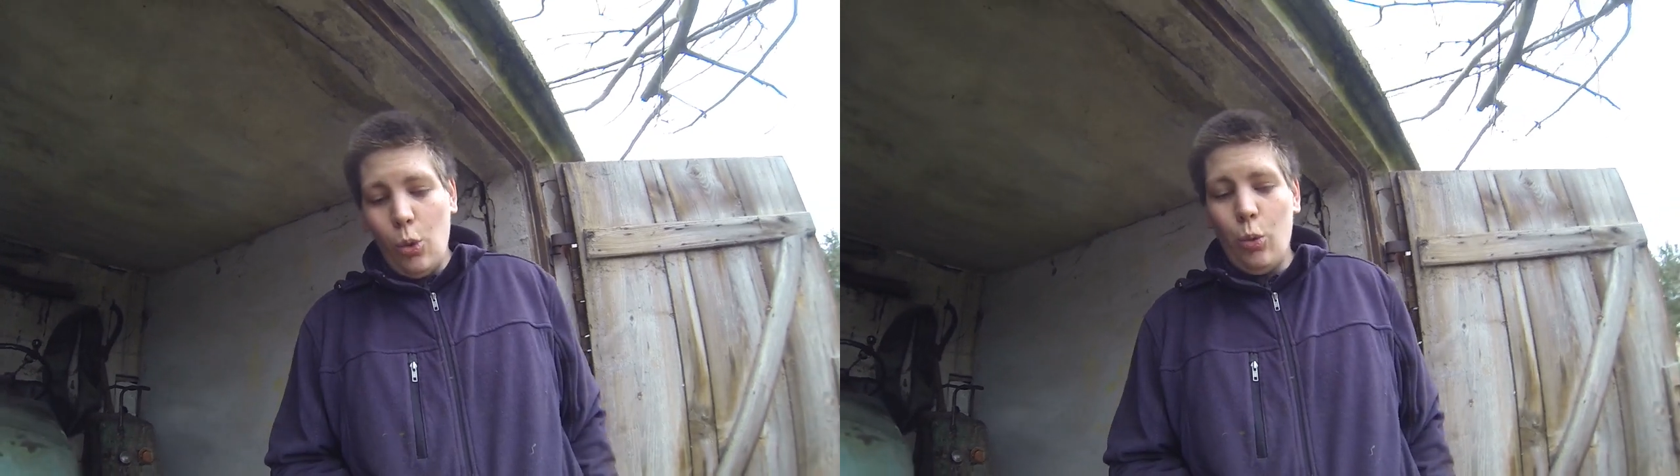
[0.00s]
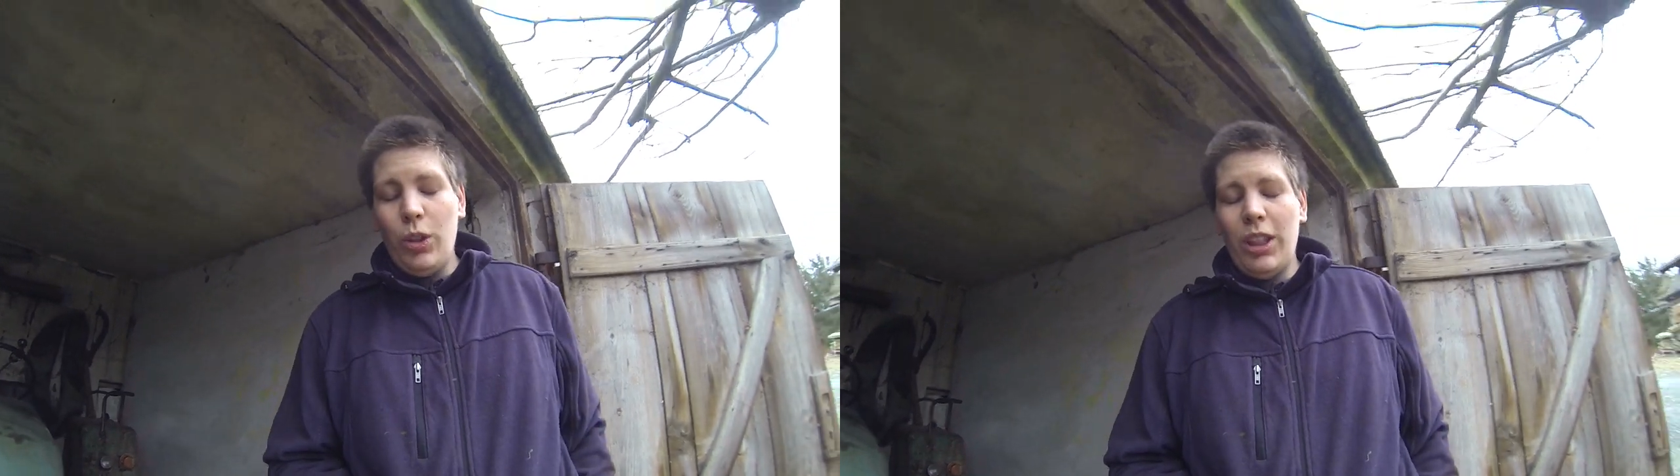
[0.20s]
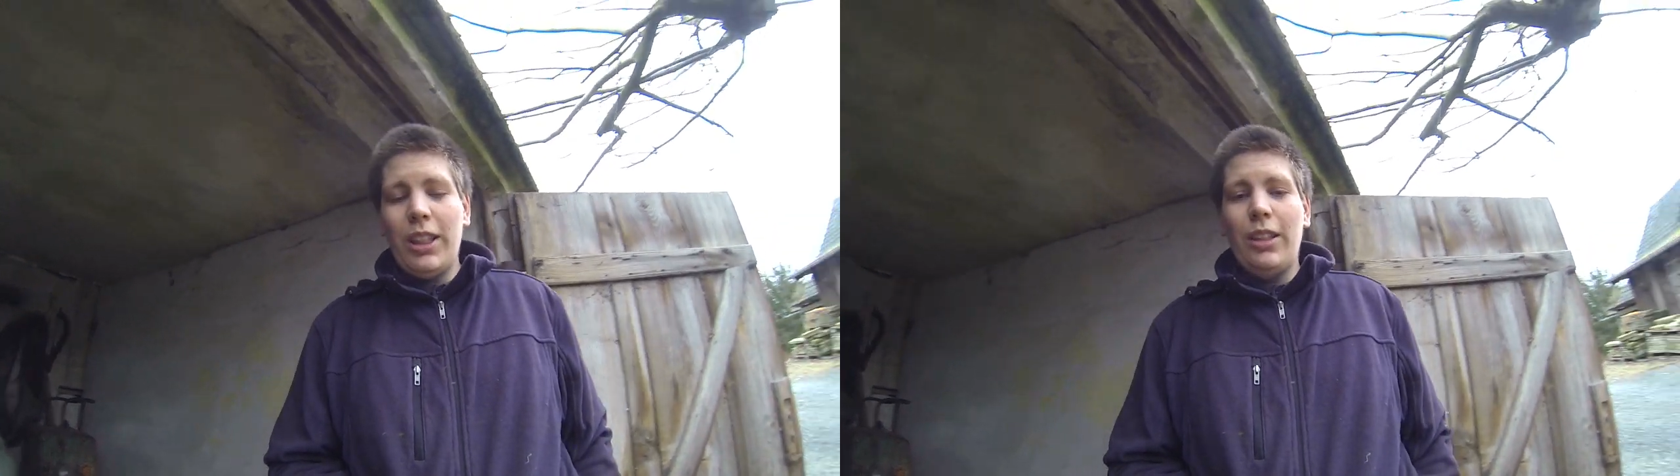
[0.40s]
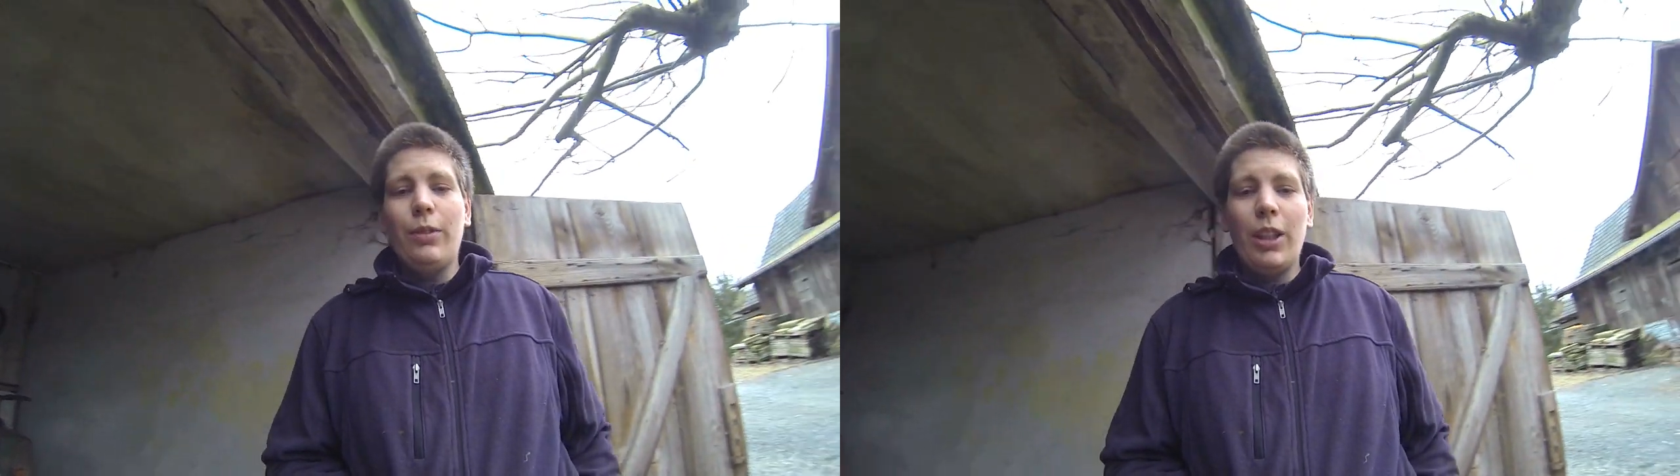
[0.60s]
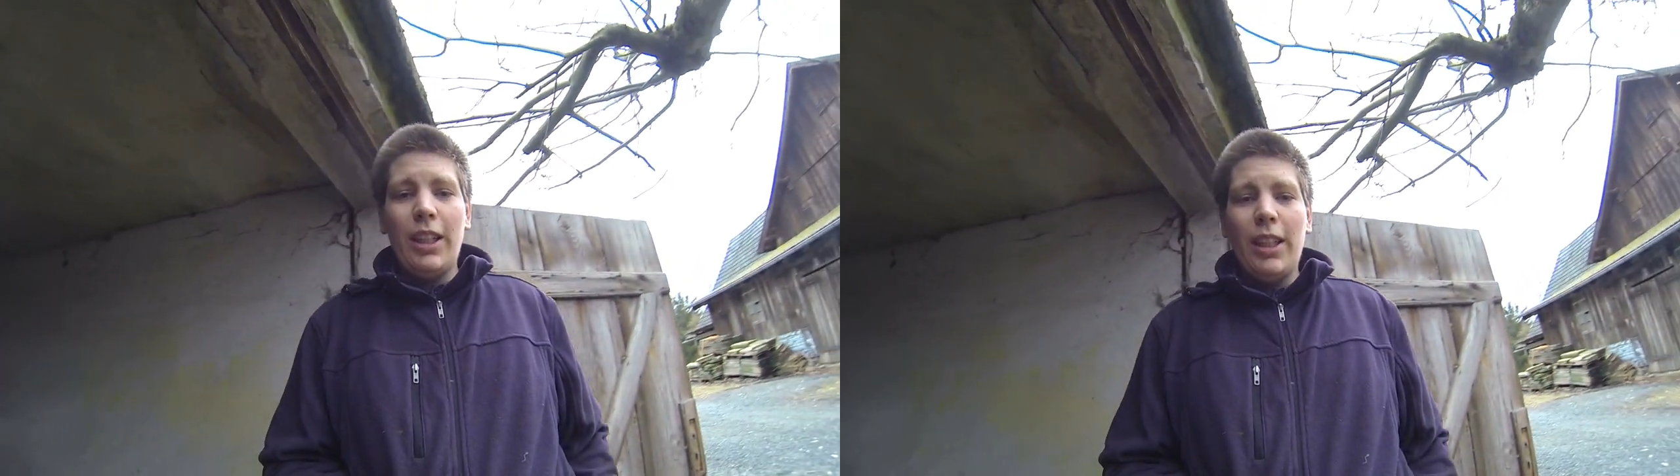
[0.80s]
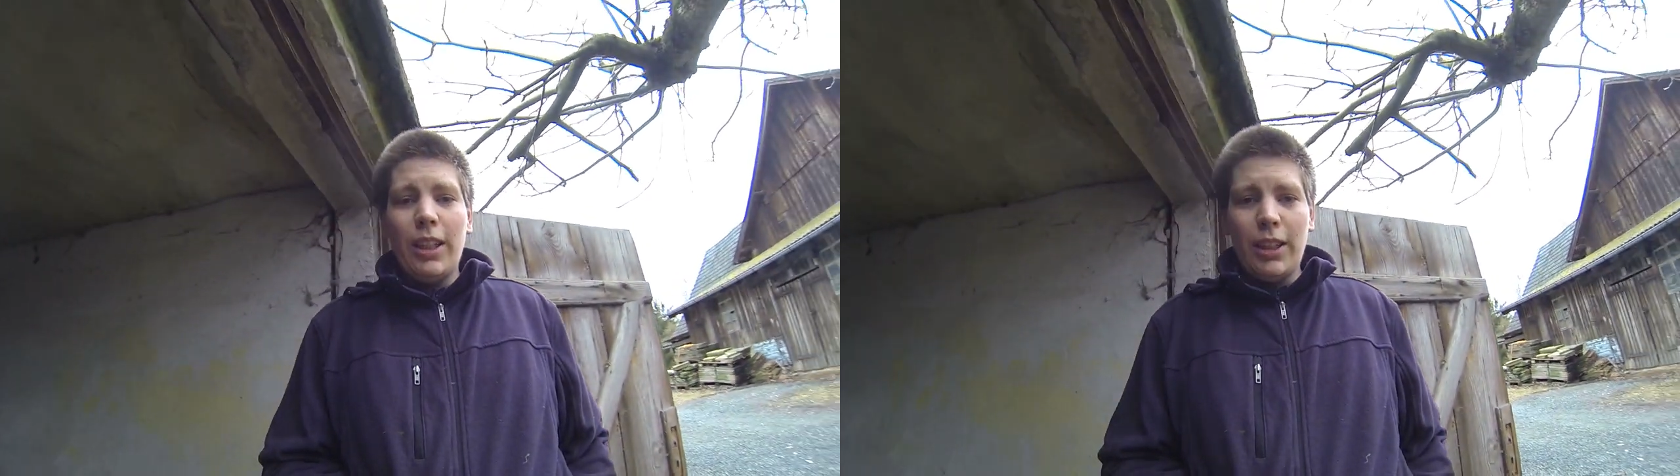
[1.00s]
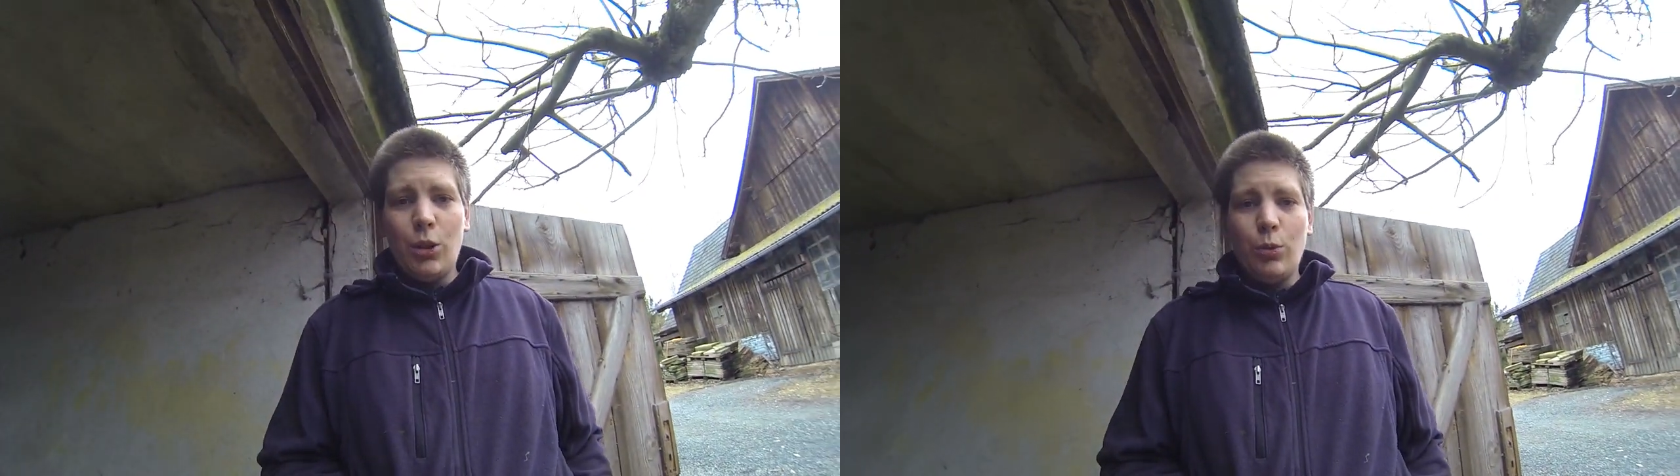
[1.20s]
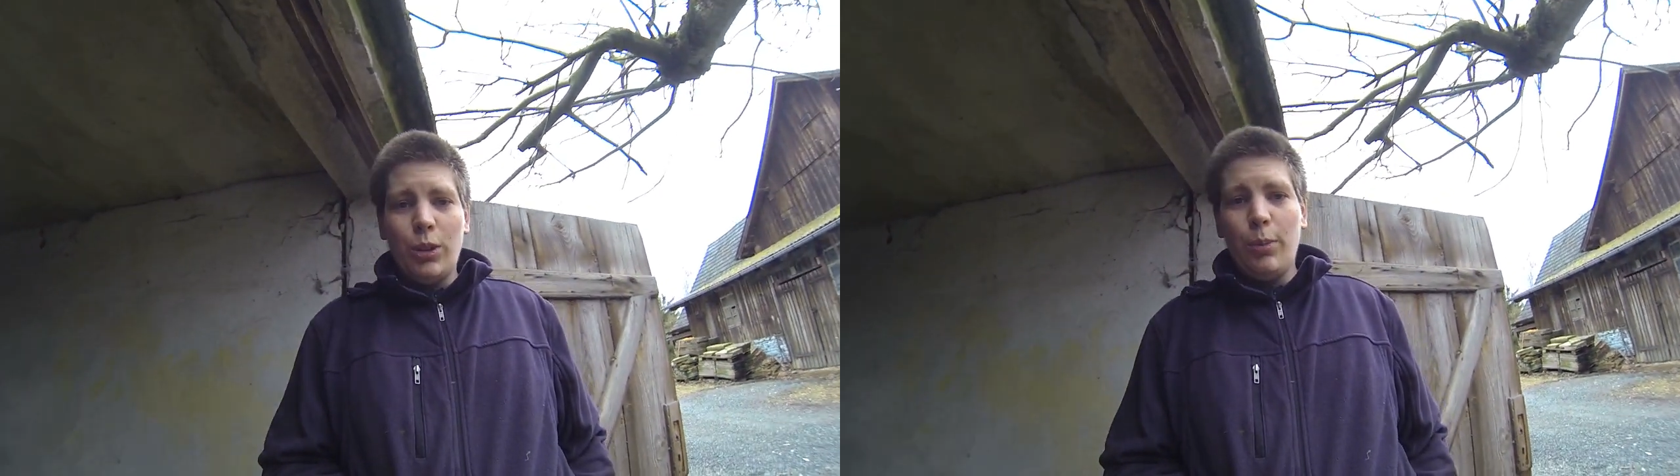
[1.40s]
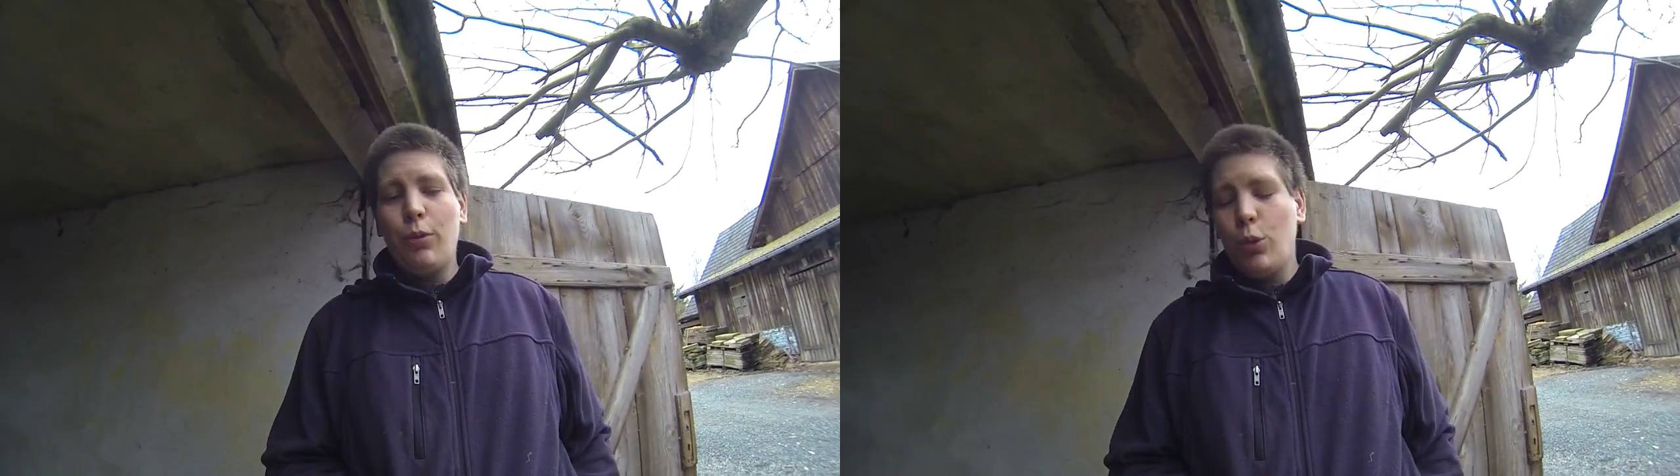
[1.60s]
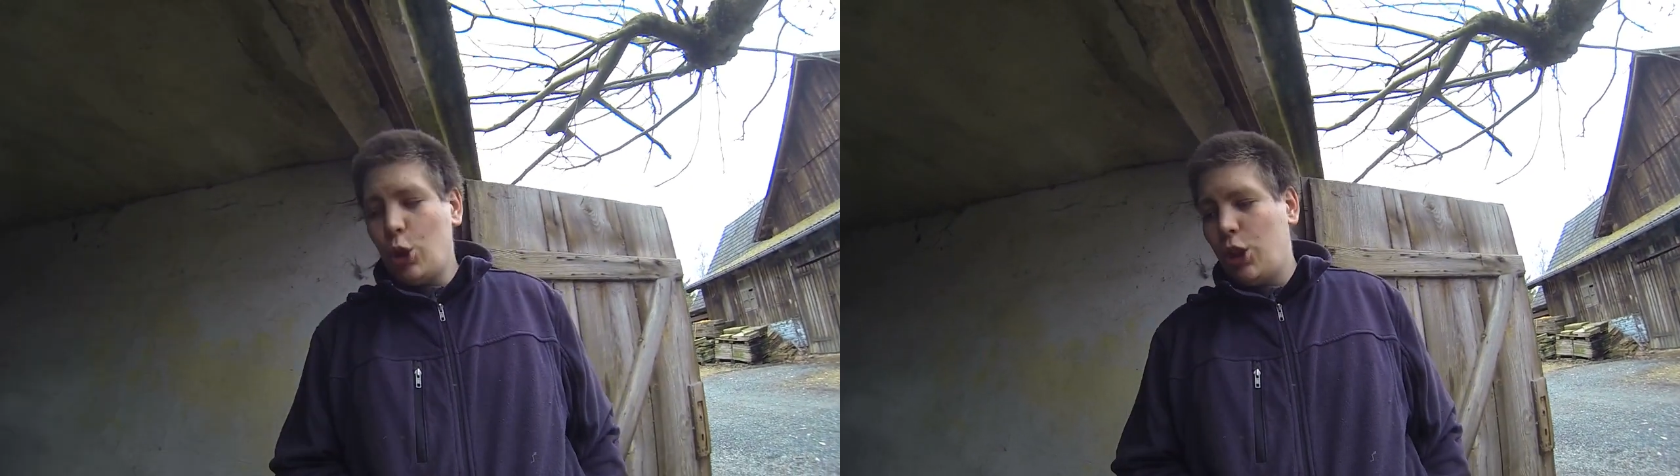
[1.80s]
und ich den wieder herrichte, so wie ich es mir
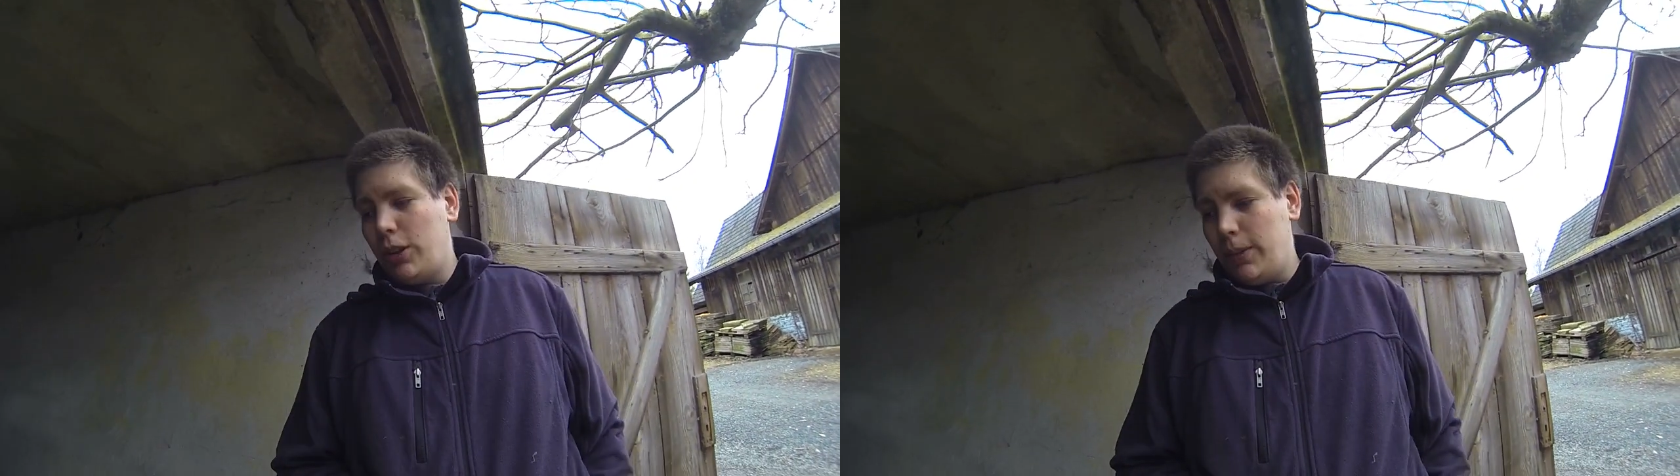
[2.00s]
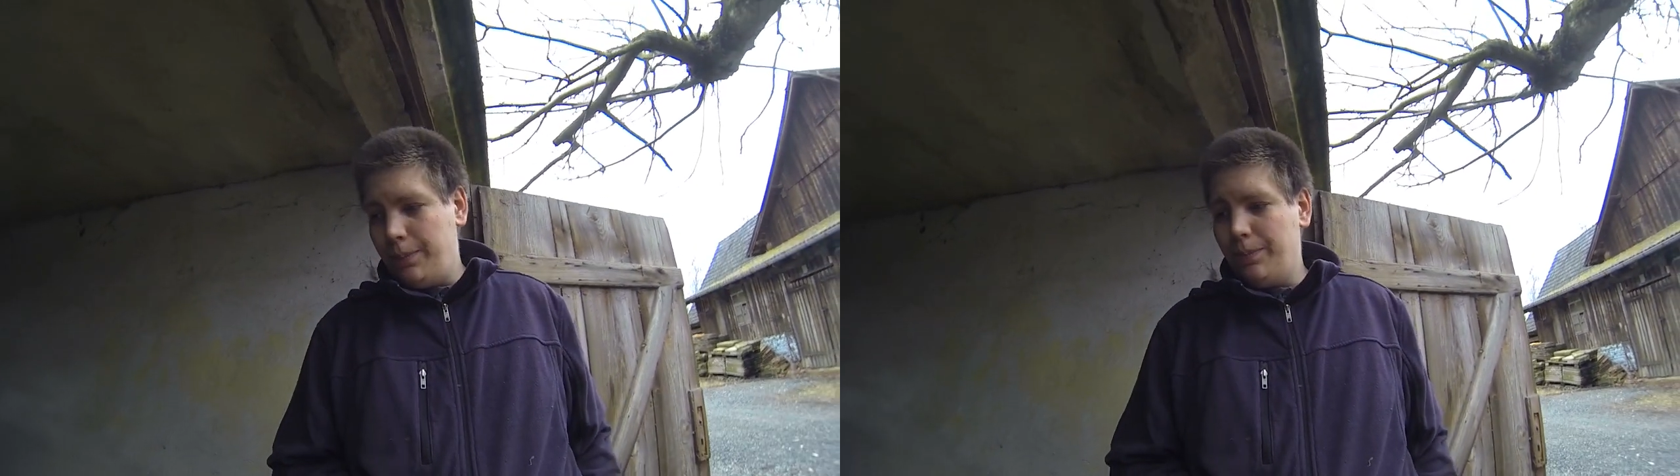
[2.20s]
vorstelle.